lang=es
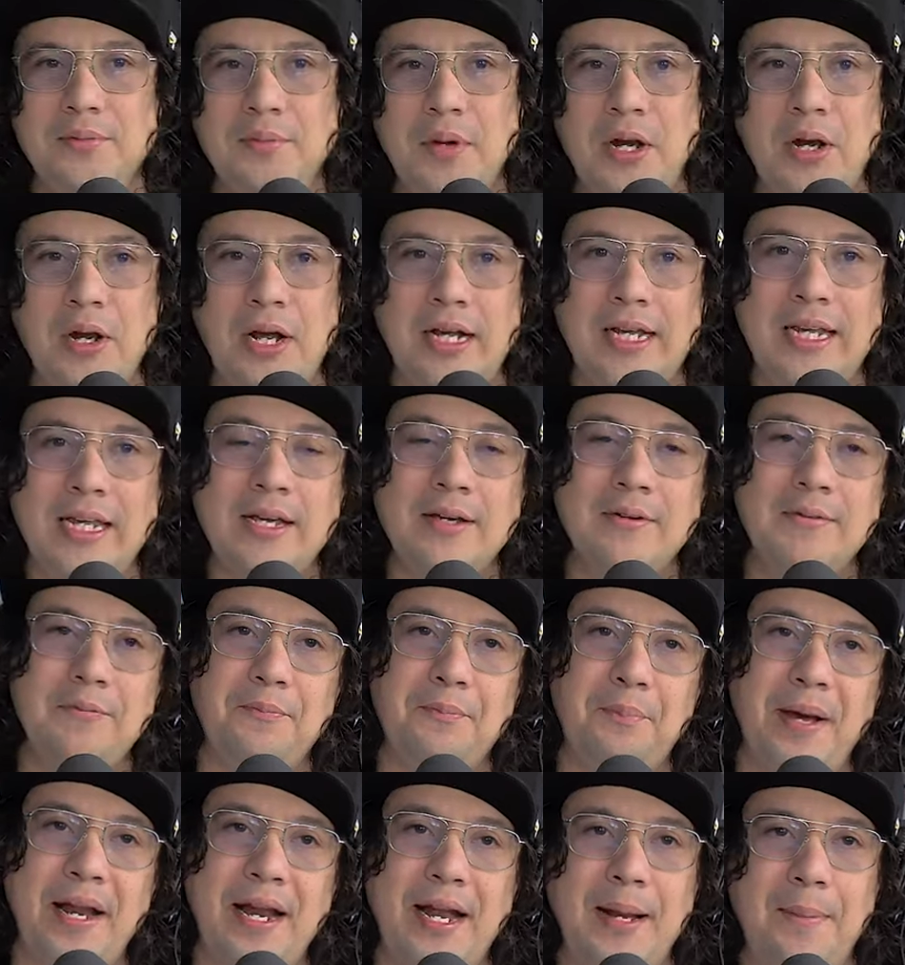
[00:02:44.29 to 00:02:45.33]
bueno, aquí
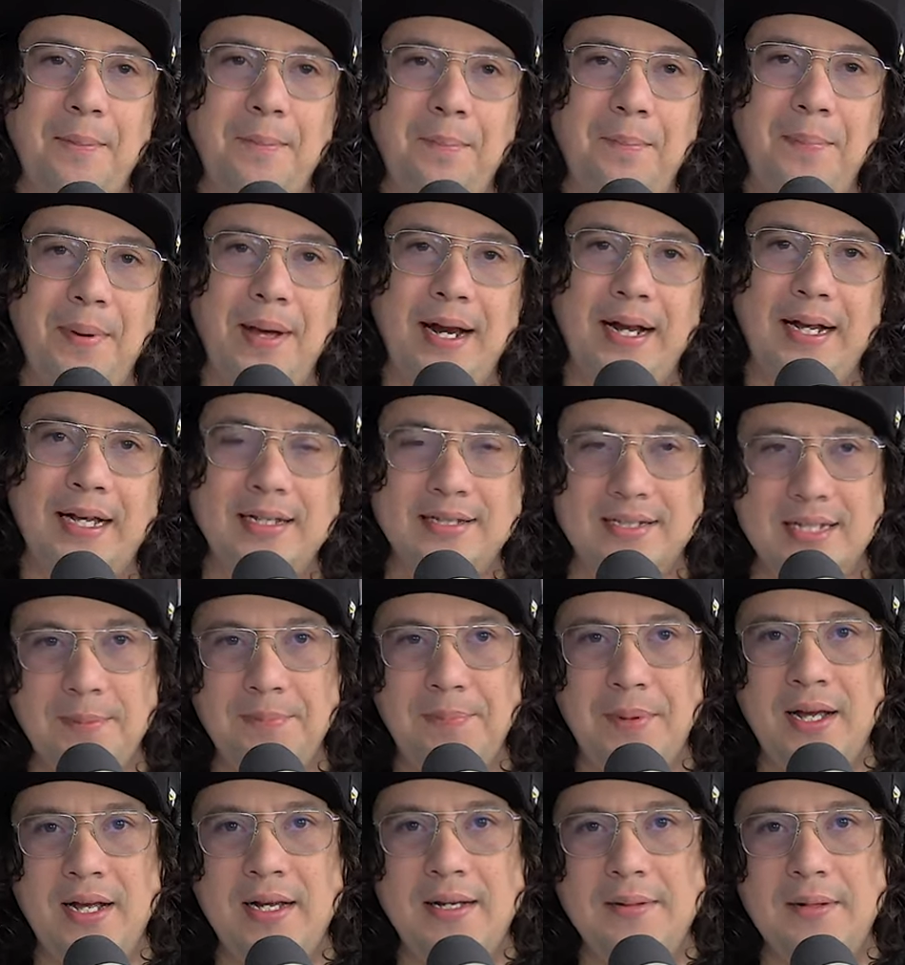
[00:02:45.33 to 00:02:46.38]
para, para que
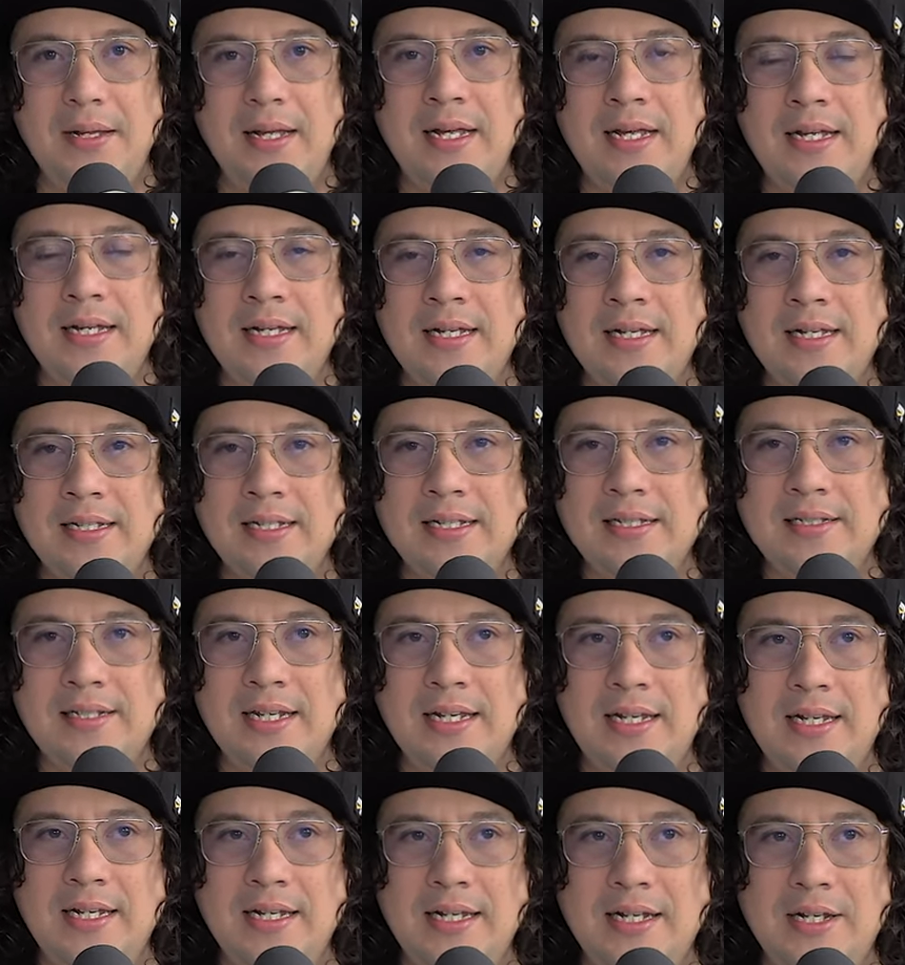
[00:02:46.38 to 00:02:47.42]
sepan, eh, se
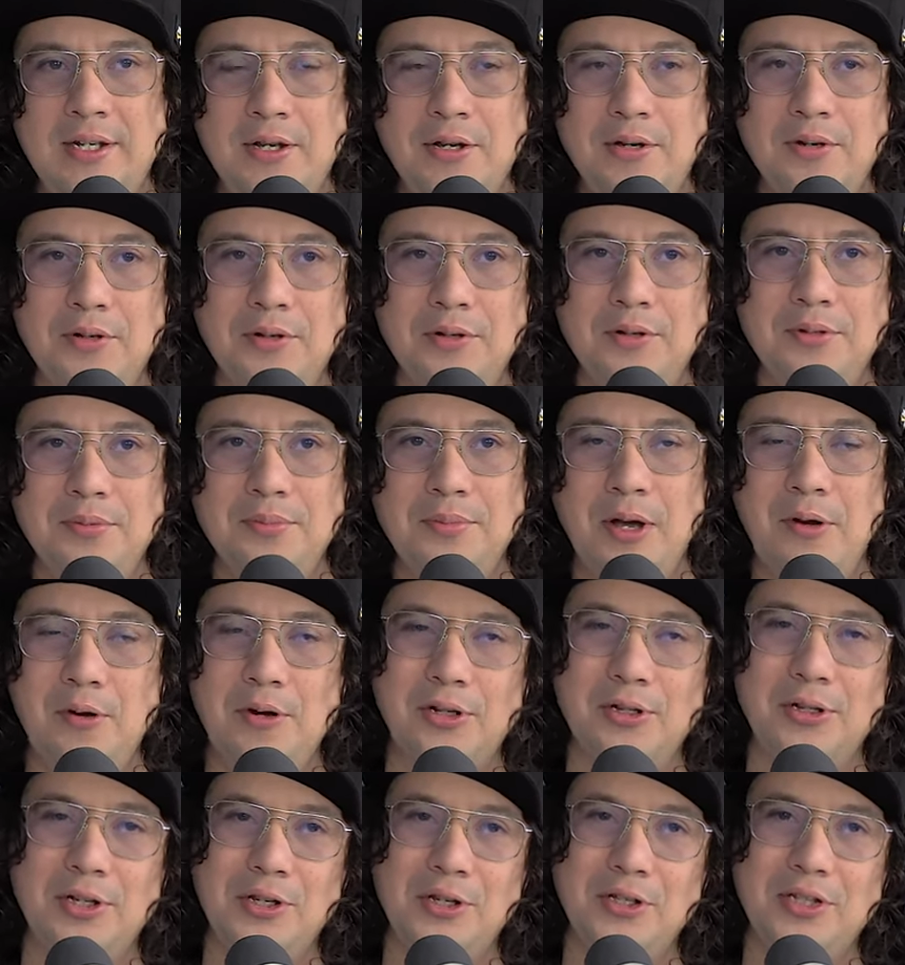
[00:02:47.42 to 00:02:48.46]
eligió, me
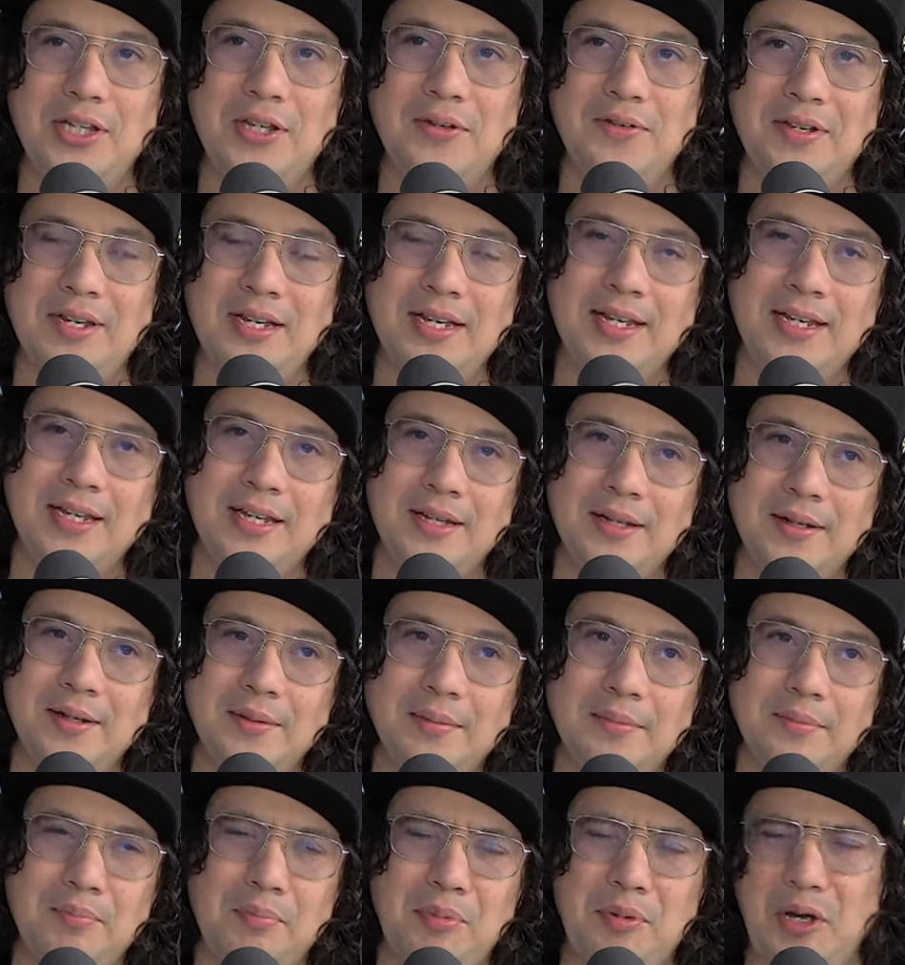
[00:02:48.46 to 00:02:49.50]
acuerdo que yo te vi,
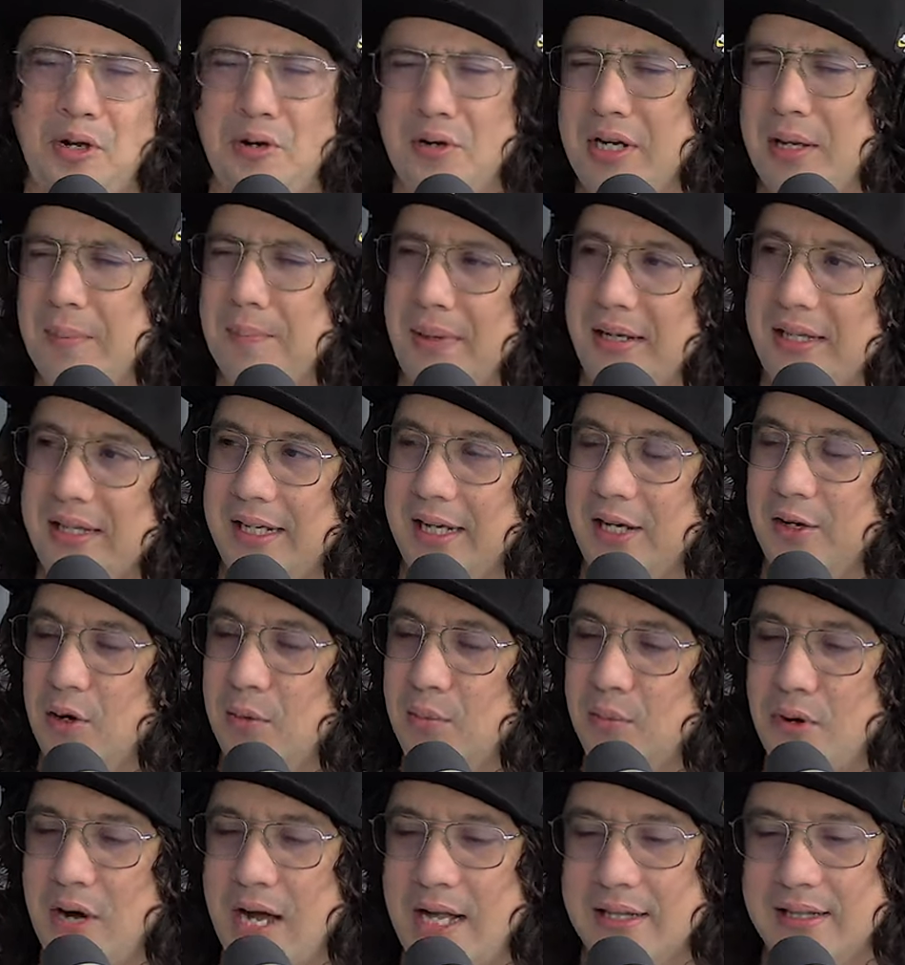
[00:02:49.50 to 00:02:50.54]
creo que platiqué con
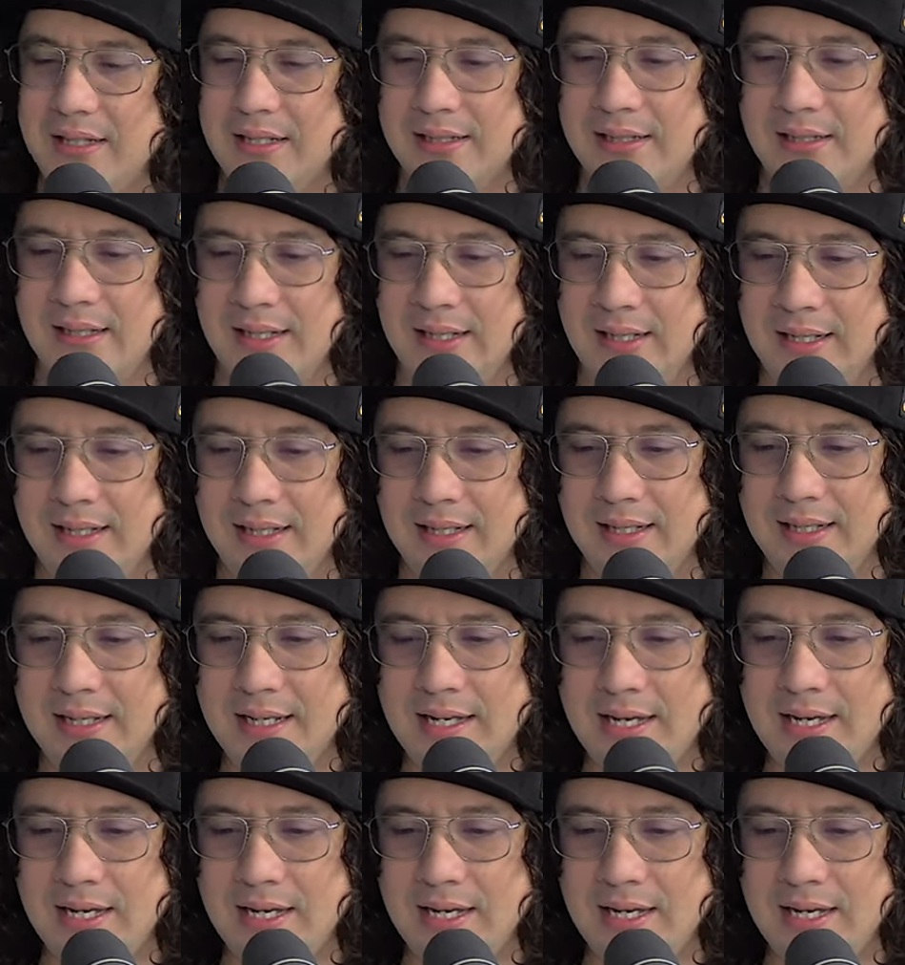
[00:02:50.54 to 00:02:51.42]
vos antes de,